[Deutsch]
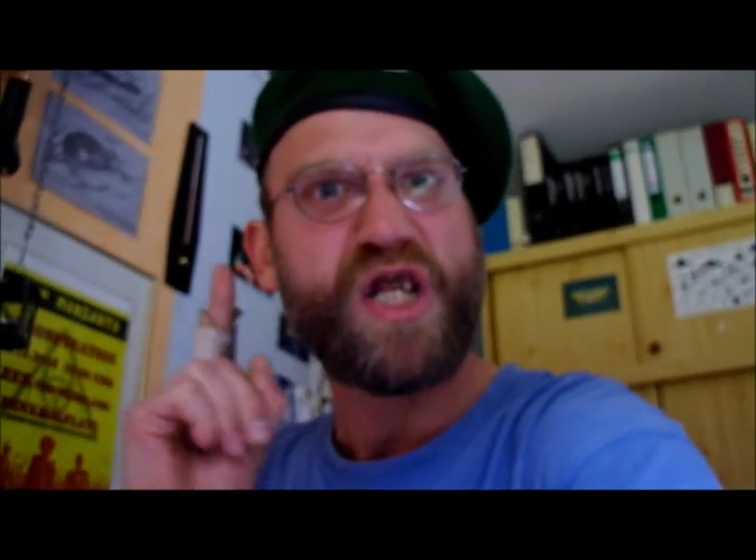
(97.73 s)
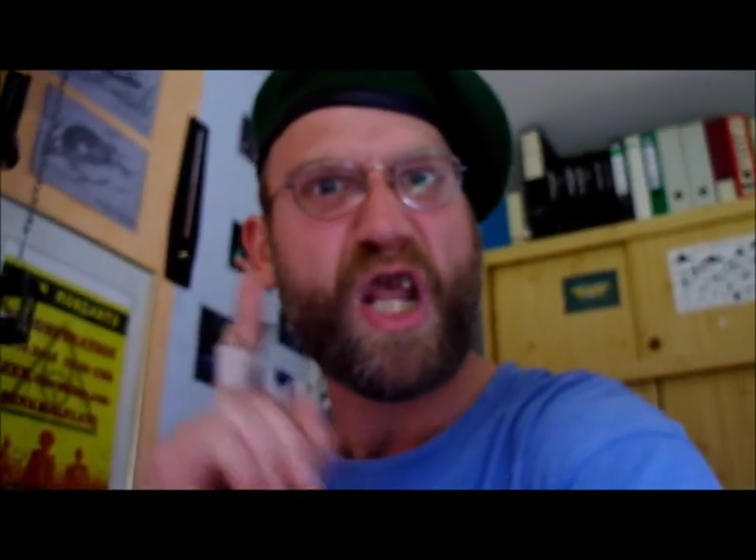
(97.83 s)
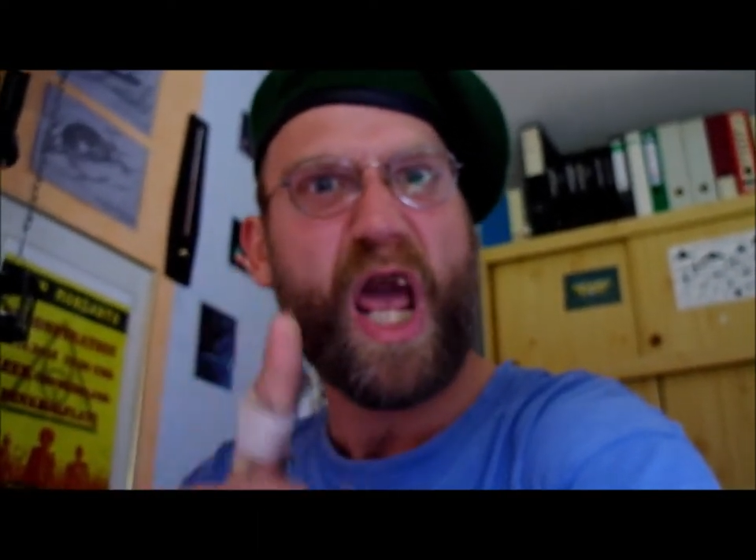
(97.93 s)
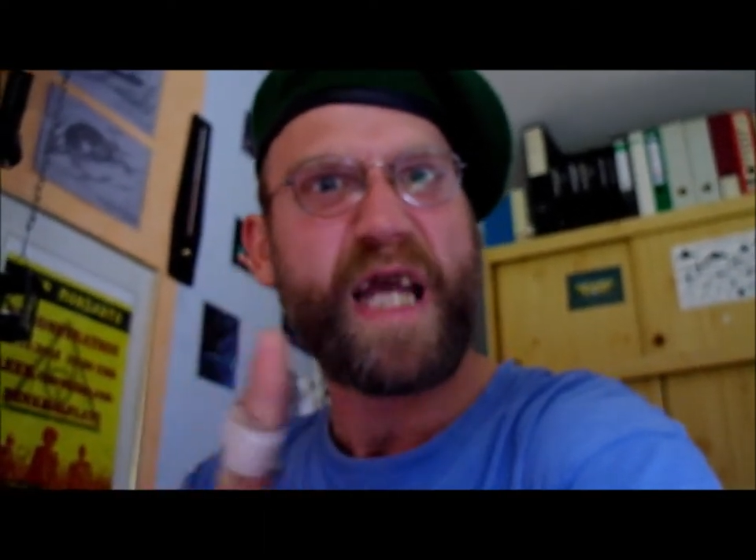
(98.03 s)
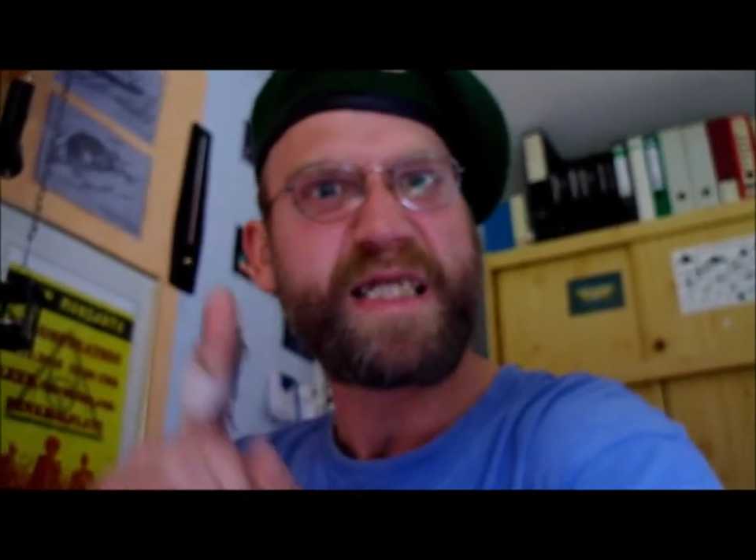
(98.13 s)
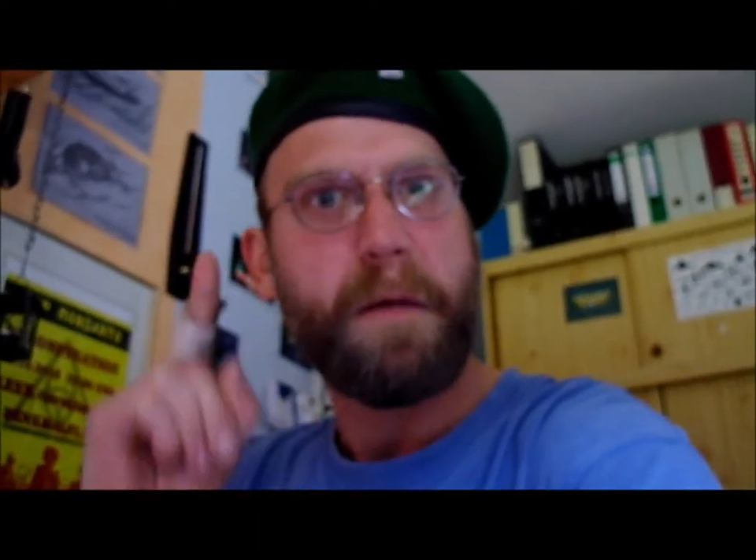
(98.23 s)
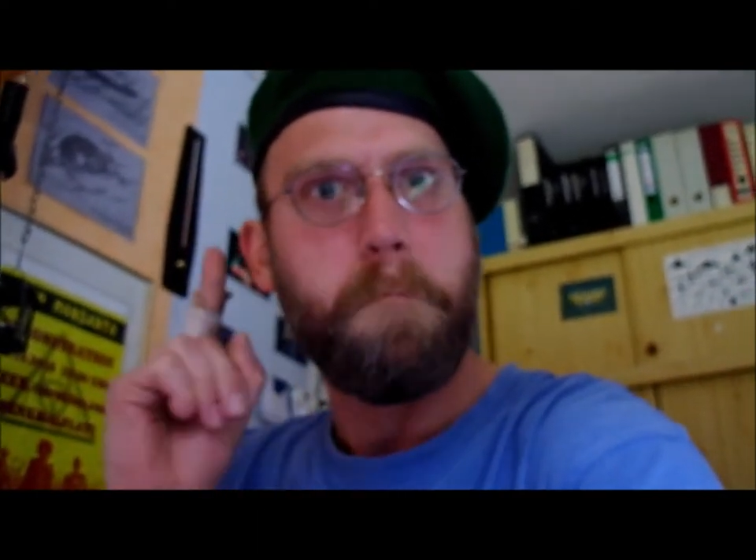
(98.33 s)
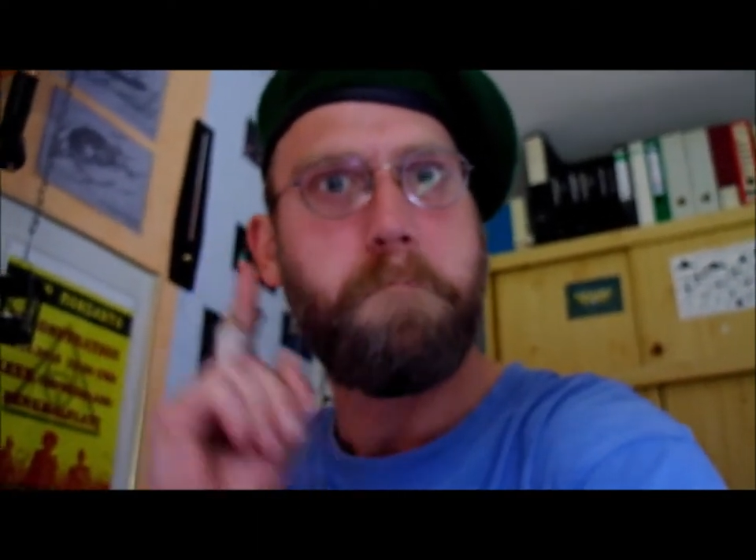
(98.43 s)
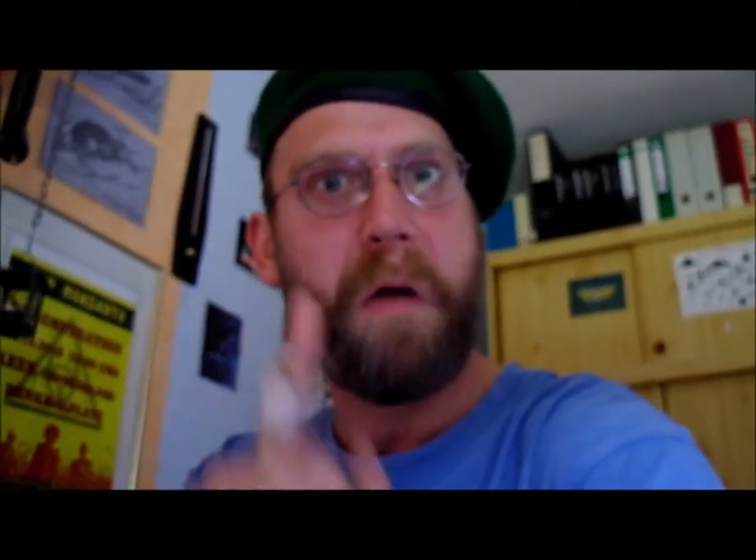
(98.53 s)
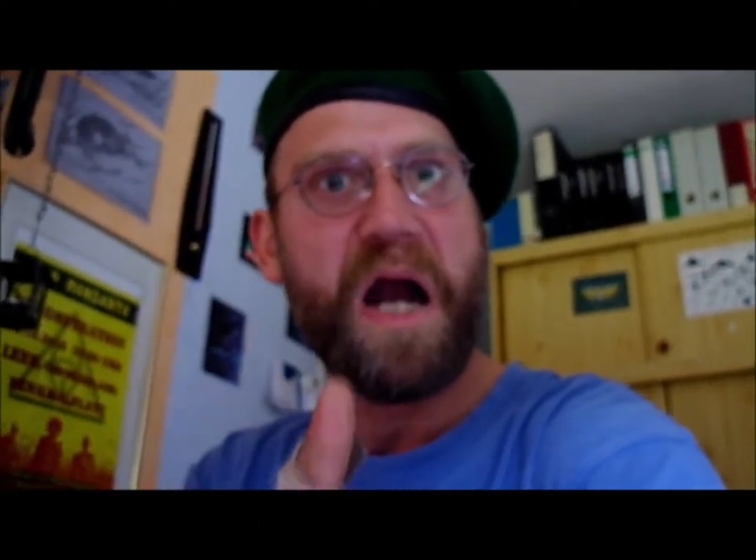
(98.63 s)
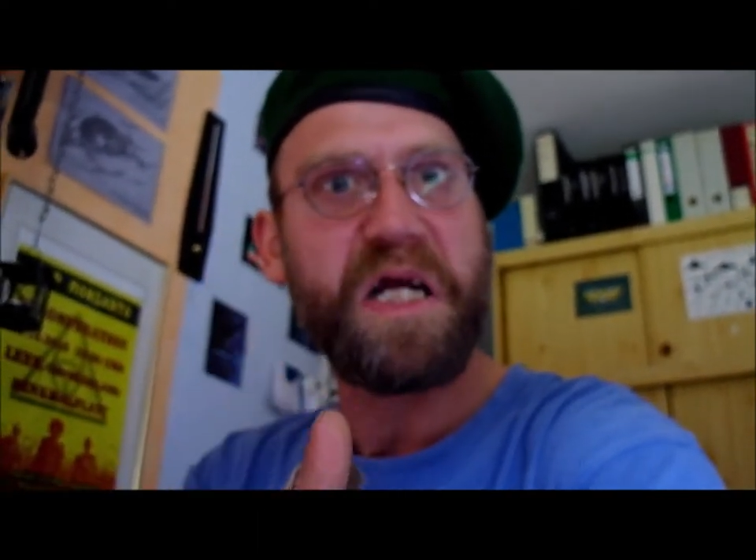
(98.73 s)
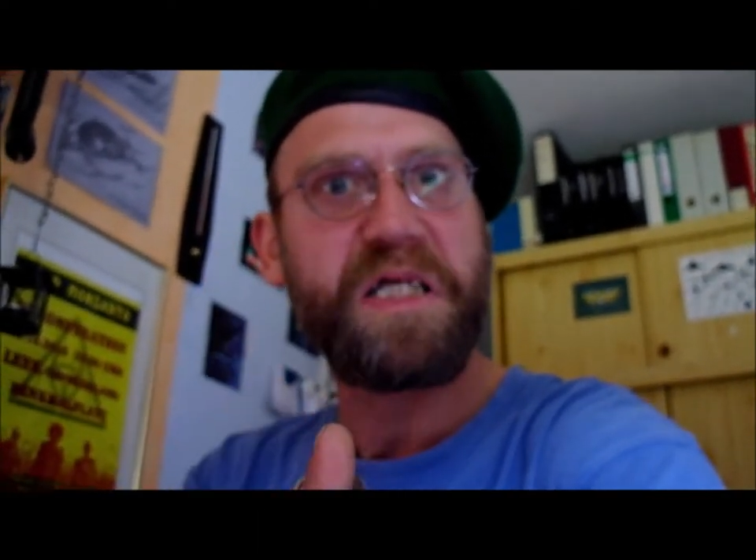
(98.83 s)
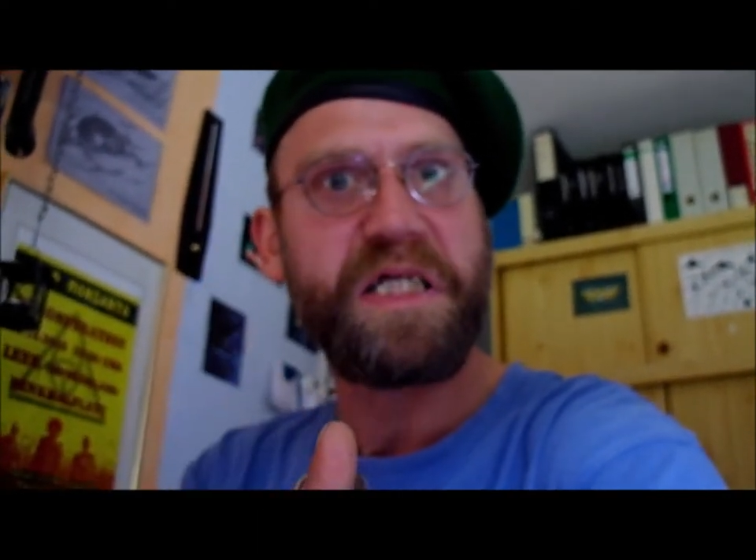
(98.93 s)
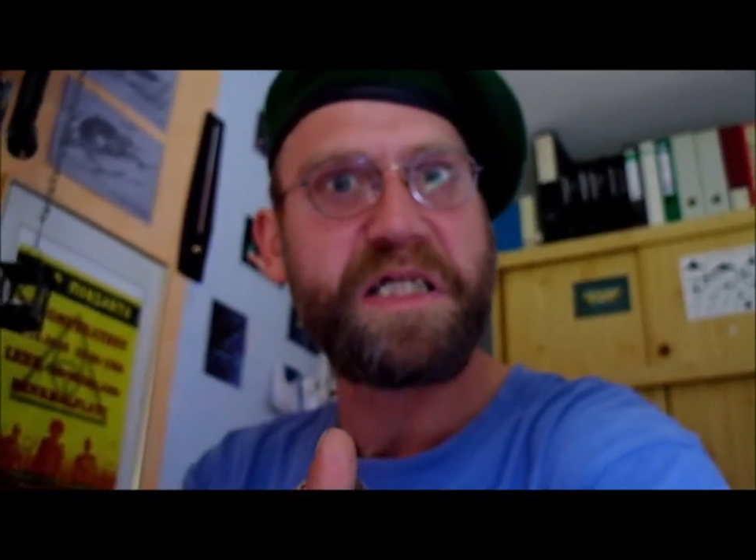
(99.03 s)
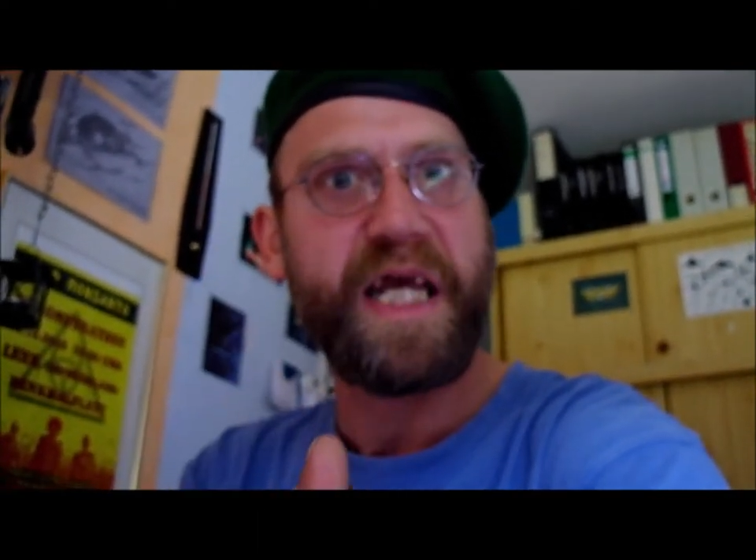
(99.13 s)

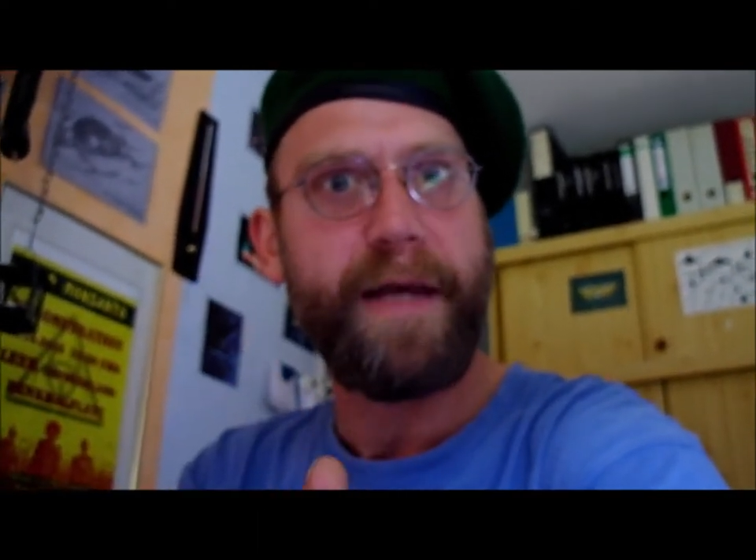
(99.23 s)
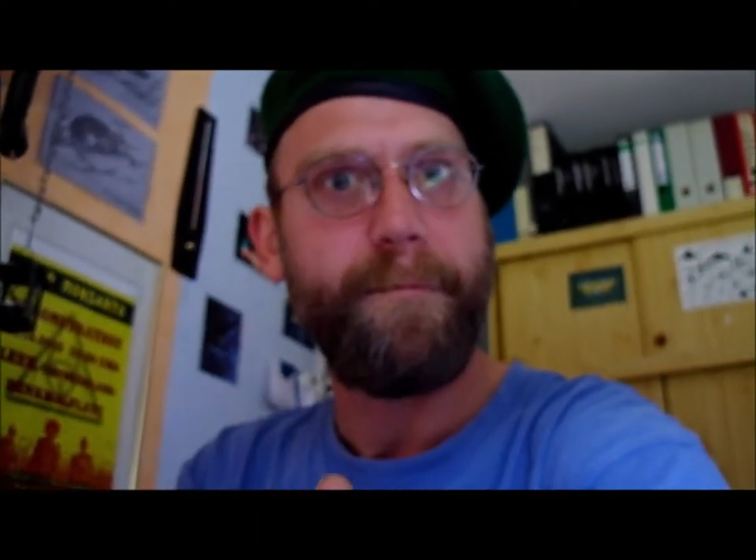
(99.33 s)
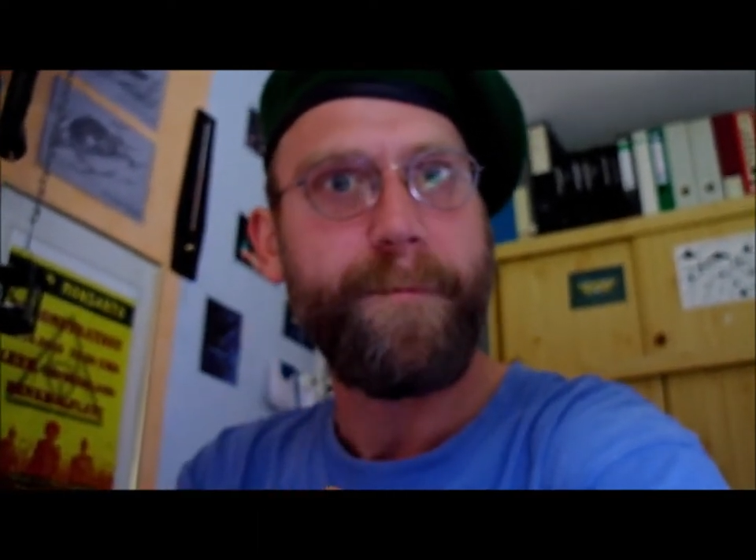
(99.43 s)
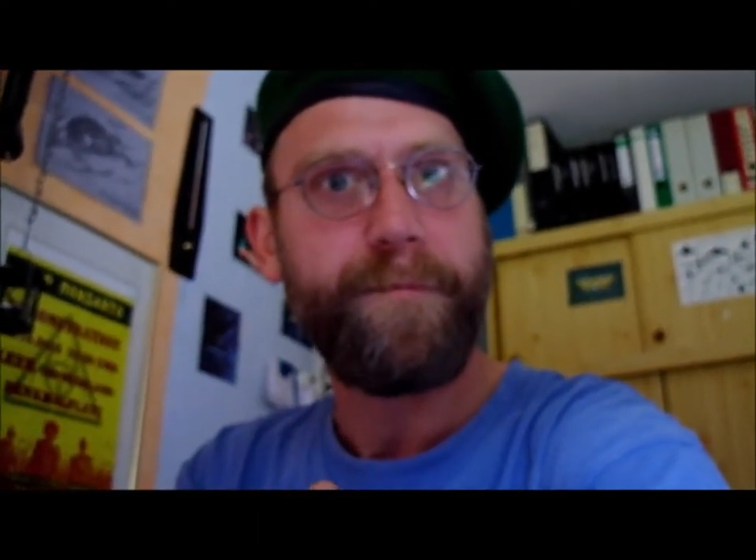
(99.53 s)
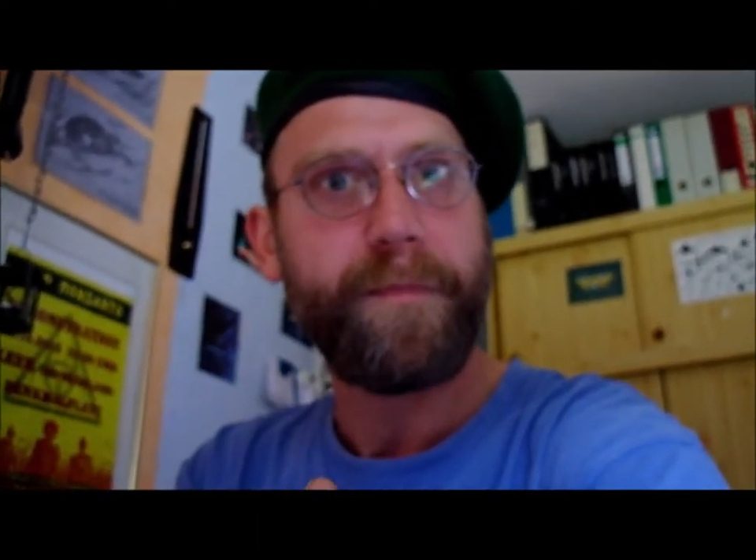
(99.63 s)
Drecksbankensystem.